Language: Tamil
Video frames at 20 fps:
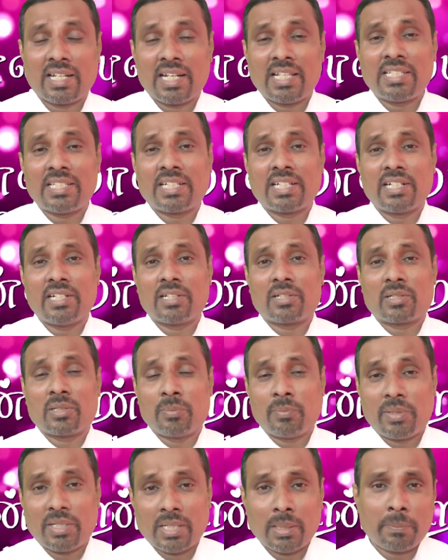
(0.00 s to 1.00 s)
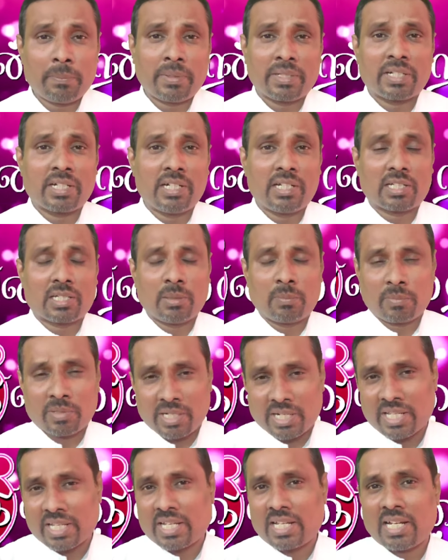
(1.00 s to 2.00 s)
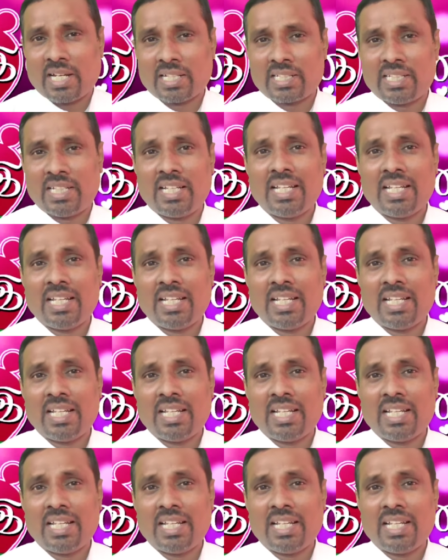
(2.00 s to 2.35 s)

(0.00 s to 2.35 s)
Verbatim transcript: இளைஞர்களுக்கும் இளம் பெண்களுக்கும் கிடைக்காத